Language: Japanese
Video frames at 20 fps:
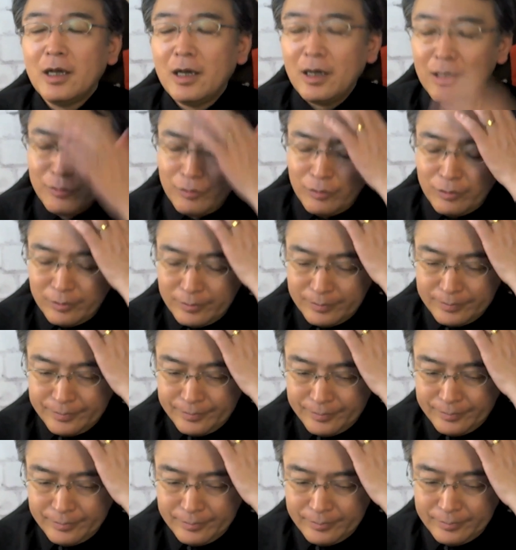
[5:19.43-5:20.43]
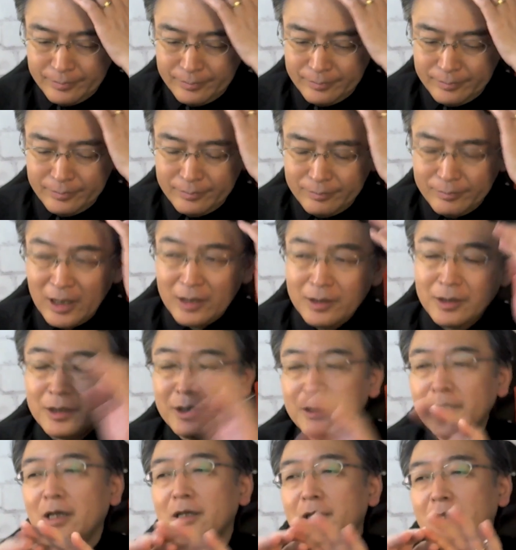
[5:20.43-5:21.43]
あの、まあ、い
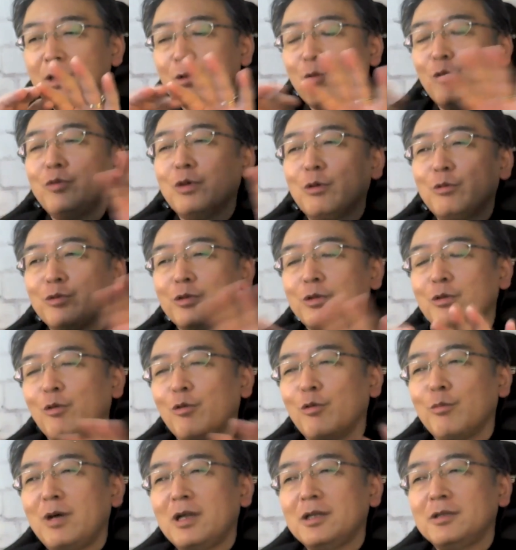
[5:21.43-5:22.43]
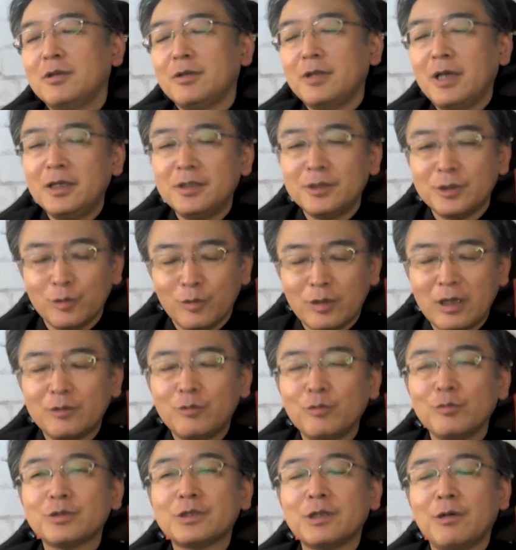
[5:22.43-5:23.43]
きなりね、こんなことでお困りではないでしょうか。
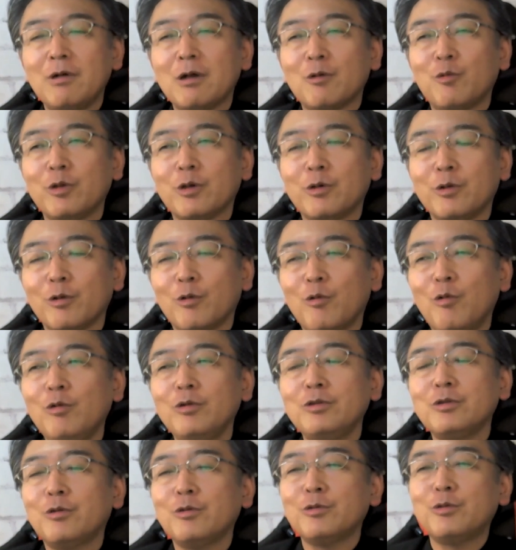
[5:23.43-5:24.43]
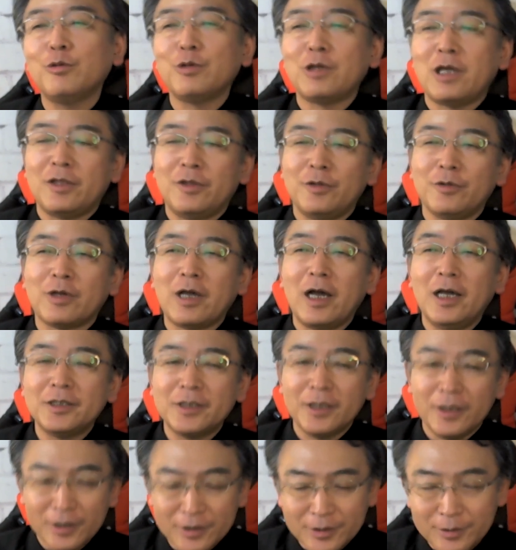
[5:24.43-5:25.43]
当社はこれからこういうことをやってる会
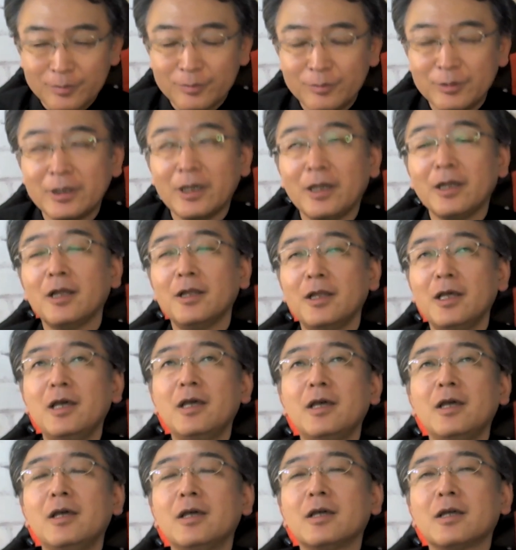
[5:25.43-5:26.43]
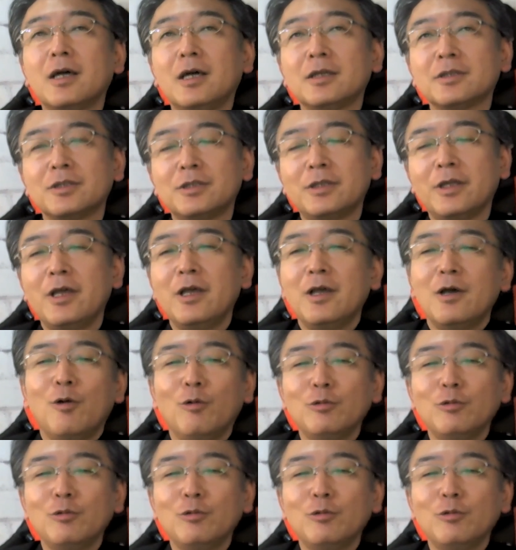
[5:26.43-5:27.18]
社です。みたいなね、感じですね。